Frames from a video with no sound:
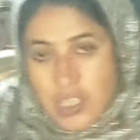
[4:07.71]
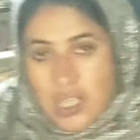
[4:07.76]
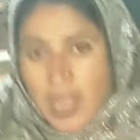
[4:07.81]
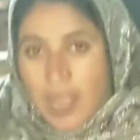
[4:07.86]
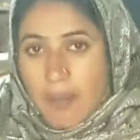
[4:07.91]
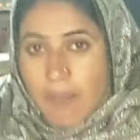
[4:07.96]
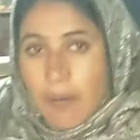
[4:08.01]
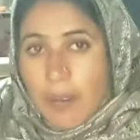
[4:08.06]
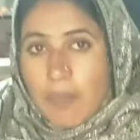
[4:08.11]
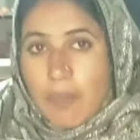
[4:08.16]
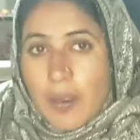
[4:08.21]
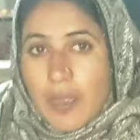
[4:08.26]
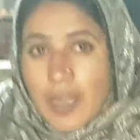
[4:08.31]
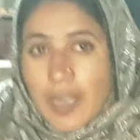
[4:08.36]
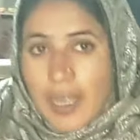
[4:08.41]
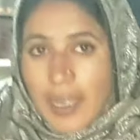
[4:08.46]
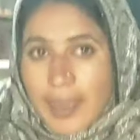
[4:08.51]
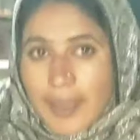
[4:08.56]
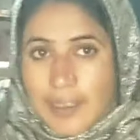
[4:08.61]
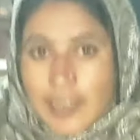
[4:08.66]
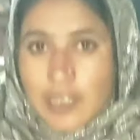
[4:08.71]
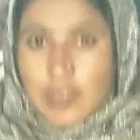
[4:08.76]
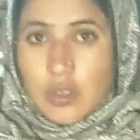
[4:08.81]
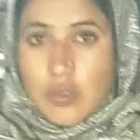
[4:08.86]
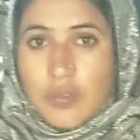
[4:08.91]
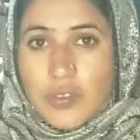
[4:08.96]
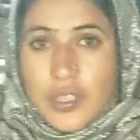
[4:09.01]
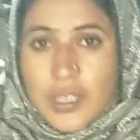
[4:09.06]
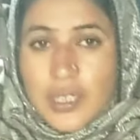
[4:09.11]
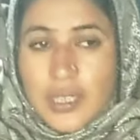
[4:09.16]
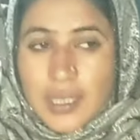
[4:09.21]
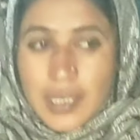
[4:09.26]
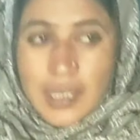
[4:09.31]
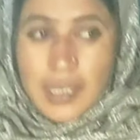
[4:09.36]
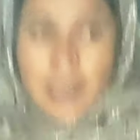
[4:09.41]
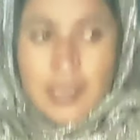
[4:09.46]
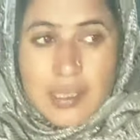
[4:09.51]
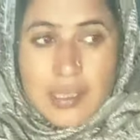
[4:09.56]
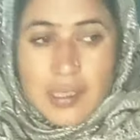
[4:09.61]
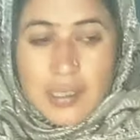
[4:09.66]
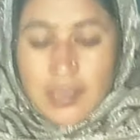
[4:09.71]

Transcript: चाय पापा खाएगा तो फिर ये